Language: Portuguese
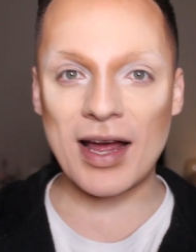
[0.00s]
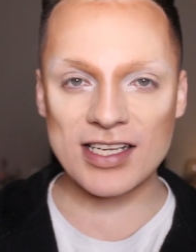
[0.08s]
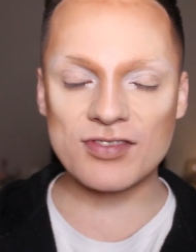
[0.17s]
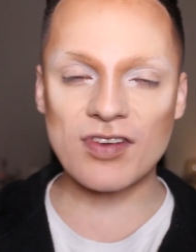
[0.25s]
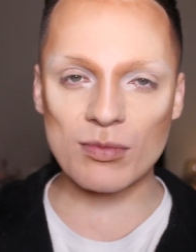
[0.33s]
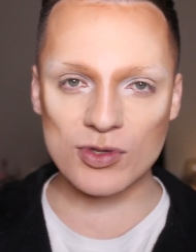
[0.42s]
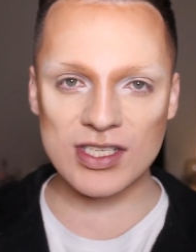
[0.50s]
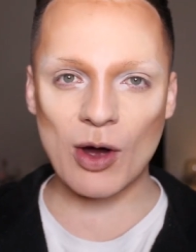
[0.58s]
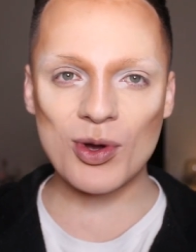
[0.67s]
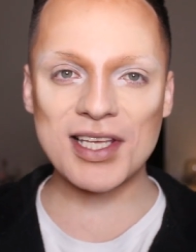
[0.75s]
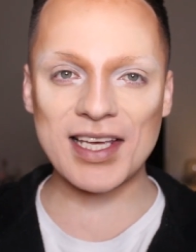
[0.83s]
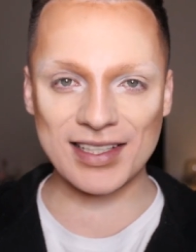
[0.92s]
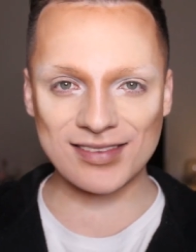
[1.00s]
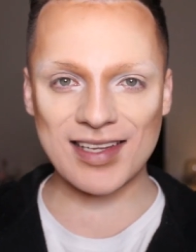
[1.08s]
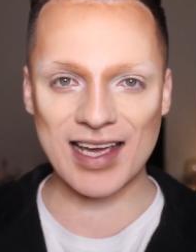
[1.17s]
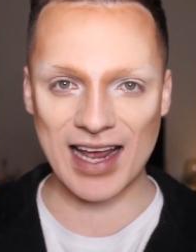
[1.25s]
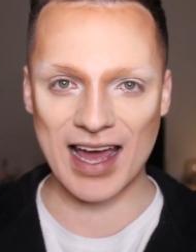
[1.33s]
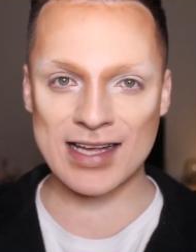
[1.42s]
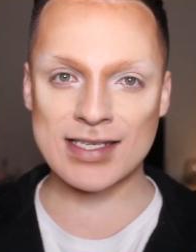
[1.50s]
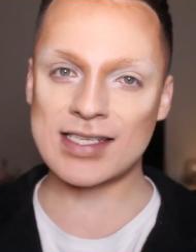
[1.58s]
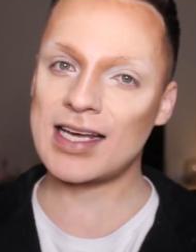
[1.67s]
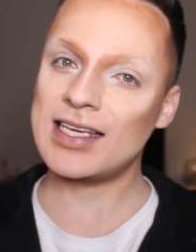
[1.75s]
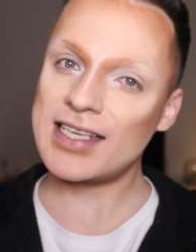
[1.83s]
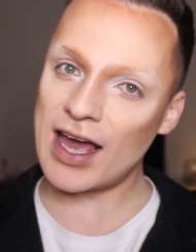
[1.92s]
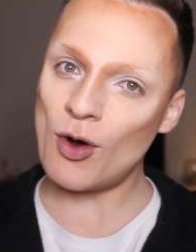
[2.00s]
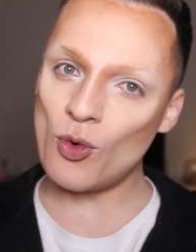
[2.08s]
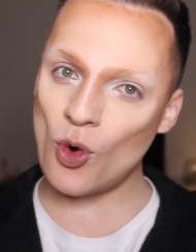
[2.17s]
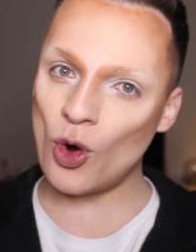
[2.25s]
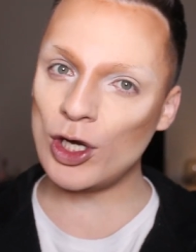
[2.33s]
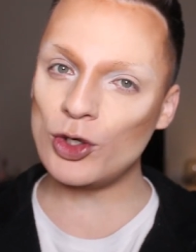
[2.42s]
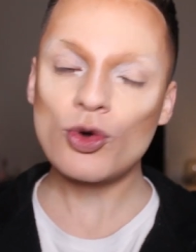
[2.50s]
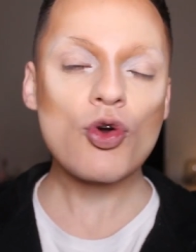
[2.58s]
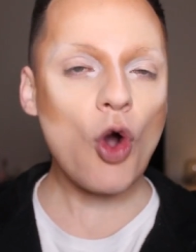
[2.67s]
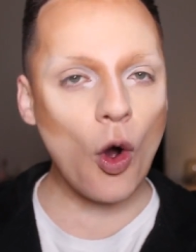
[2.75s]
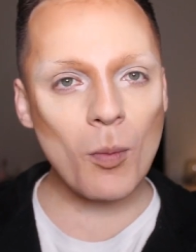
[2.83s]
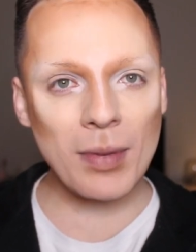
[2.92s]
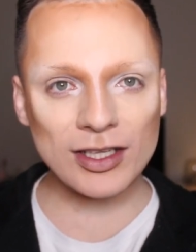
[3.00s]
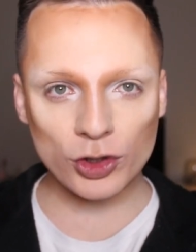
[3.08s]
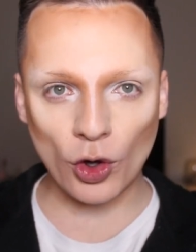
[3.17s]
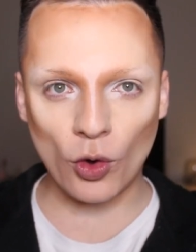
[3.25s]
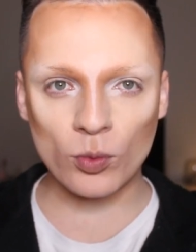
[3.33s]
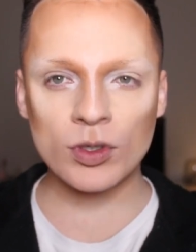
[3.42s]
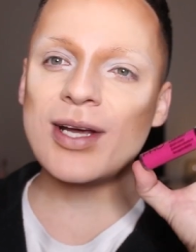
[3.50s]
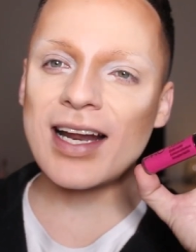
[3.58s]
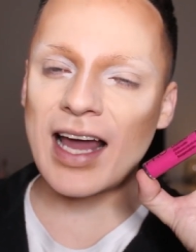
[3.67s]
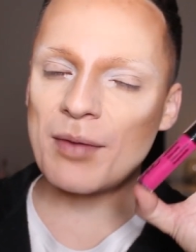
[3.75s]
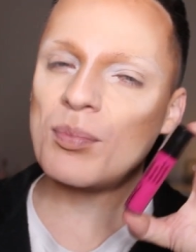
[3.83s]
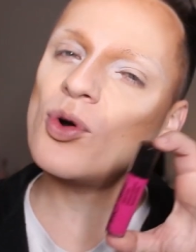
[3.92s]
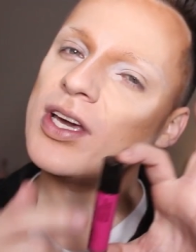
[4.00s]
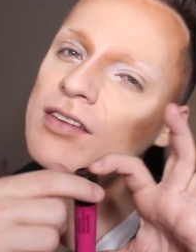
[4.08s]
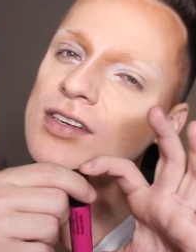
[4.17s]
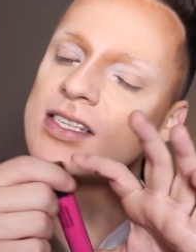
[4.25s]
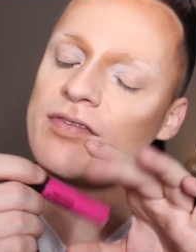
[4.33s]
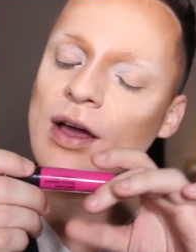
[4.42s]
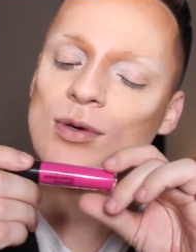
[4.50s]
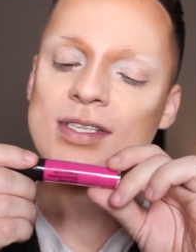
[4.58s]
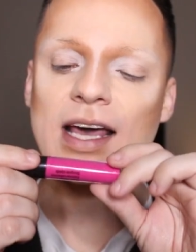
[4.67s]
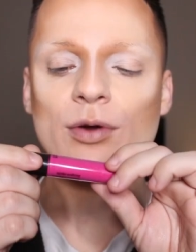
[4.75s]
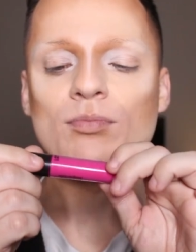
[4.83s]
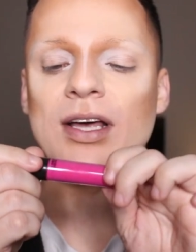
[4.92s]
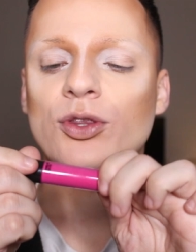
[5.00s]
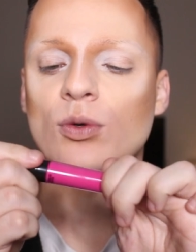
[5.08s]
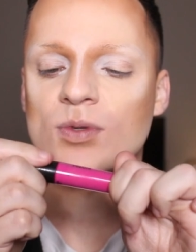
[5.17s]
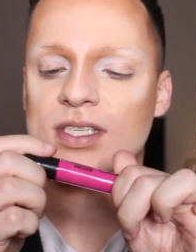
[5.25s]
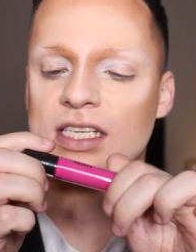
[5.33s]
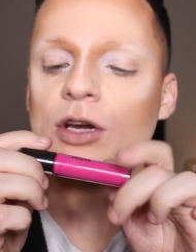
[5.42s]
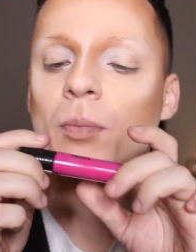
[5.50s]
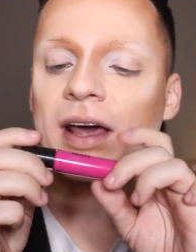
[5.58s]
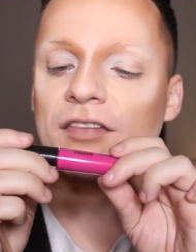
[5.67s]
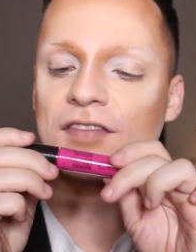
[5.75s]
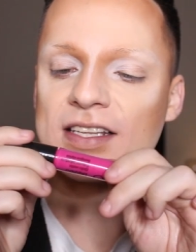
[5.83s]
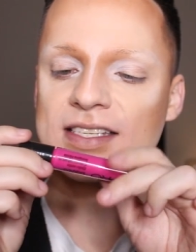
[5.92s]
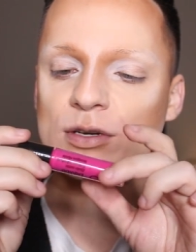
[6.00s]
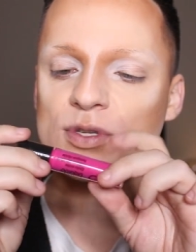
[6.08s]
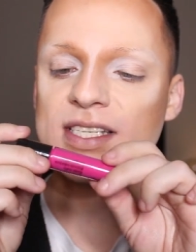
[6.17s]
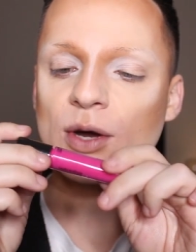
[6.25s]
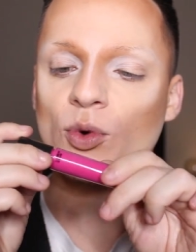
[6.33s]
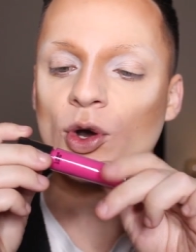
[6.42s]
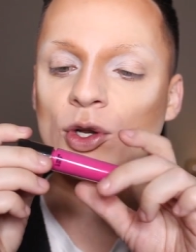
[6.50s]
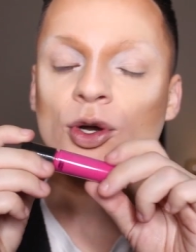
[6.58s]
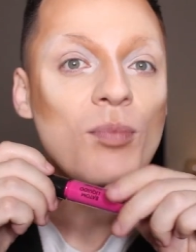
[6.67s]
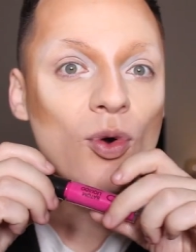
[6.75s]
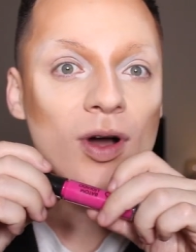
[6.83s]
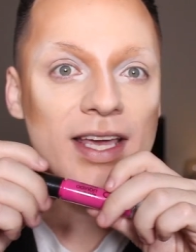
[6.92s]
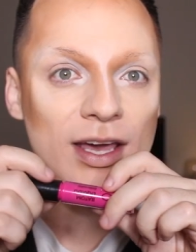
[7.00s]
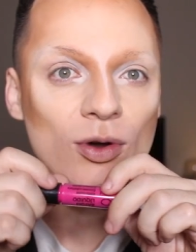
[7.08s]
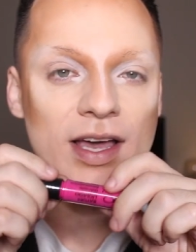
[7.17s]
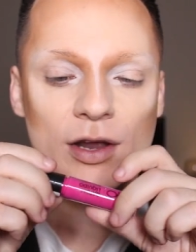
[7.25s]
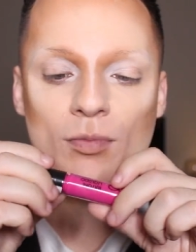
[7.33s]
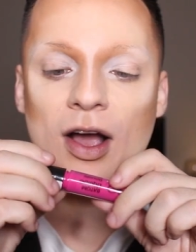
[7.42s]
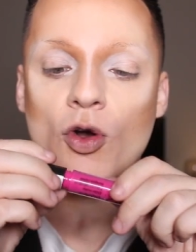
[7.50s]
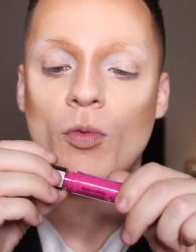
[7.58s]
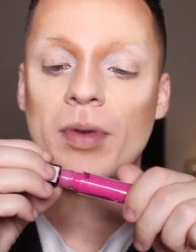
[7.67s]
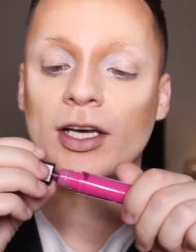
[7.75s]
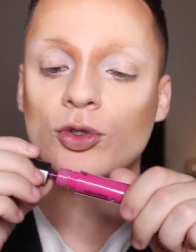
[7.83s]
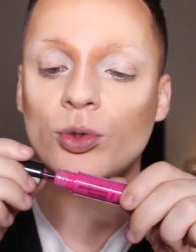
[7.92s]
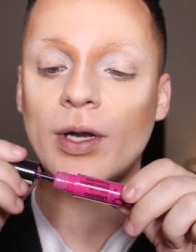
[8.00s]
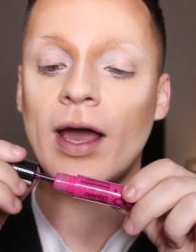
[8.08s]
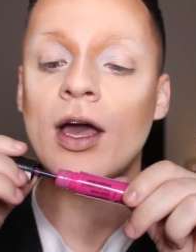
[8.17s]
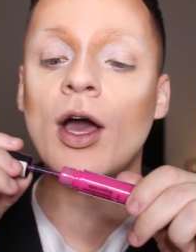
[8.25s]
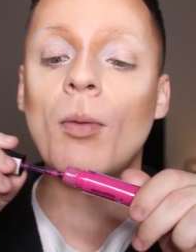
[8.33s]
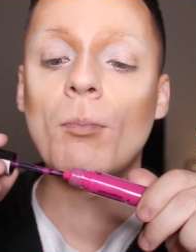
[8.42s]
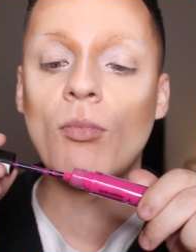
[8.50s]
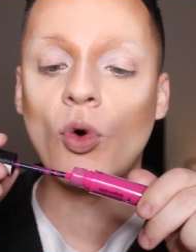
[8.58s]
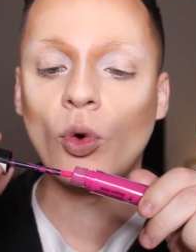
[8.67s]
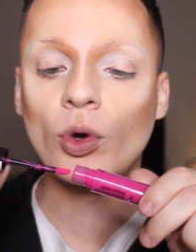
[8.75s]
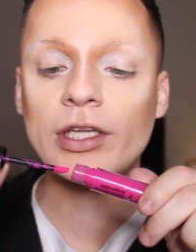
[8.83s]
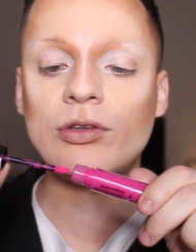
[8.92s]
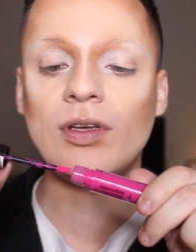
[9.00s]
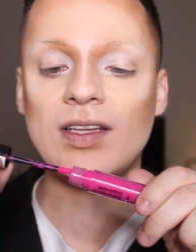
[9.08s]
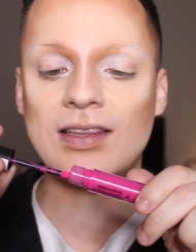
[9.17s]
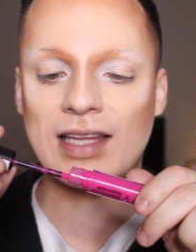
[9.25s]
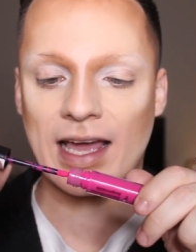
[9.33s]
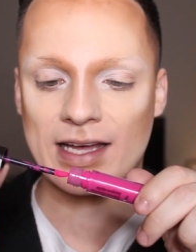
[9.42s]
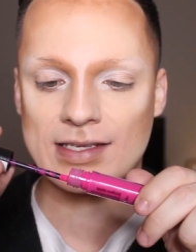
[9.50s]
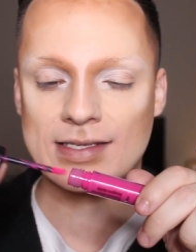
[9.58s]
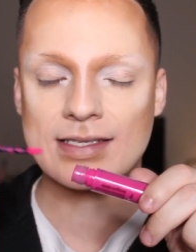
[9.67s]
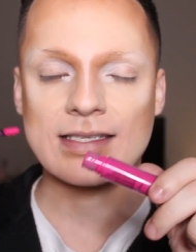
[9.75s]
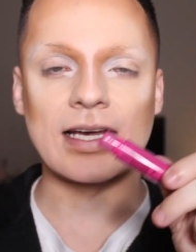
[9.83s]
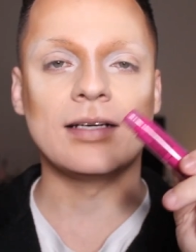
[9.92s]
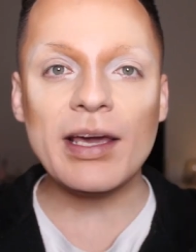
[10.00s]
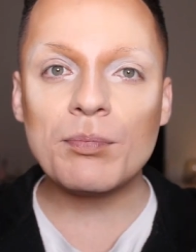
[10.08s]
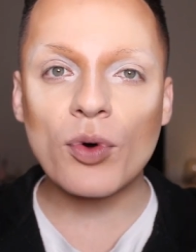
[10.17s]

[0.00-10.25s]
Mas vamos ao que interessa, que é o olho com batom. Lorelai, por que você vai usar um batomzinho para fazer os seu olho. Porque eu quero uma cobertura muito intensa. E